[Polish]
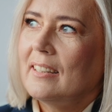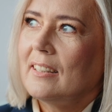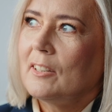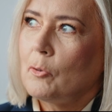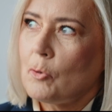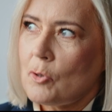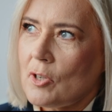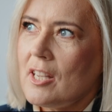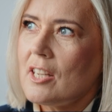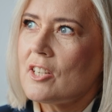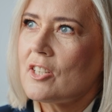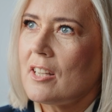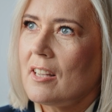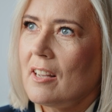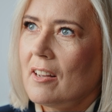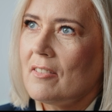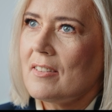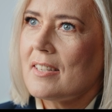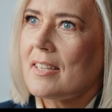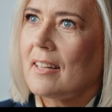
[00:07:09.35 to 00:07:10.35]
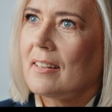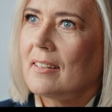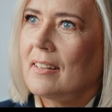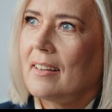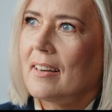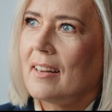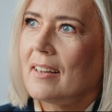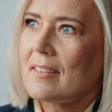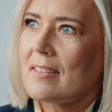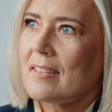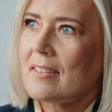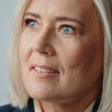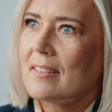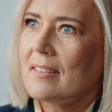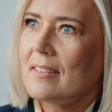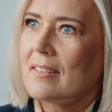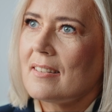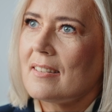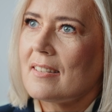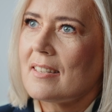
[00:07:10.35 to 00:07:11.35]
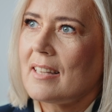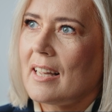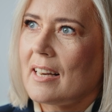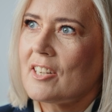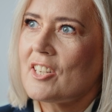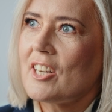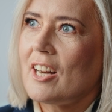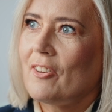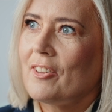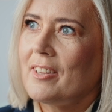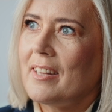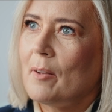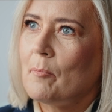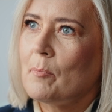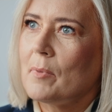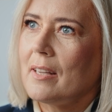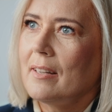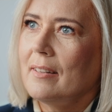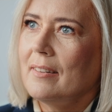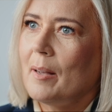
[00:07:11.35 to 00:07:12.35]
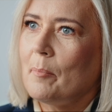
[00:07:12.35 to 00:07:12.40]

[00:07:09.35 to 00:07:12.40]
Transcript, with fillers: już nieżyjąca teraz, starsza ode mnie,